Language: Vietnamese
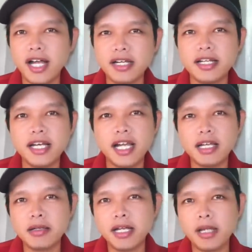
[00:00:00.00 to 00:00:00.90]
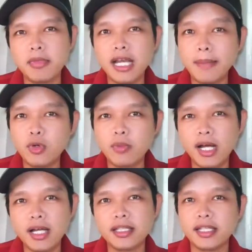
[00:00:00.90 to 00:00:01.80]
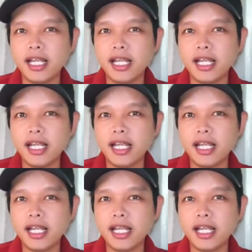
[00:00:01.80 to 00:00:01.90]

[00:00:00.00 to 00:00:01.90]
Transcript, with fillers: khẳng định là ngày 15 luôn mà,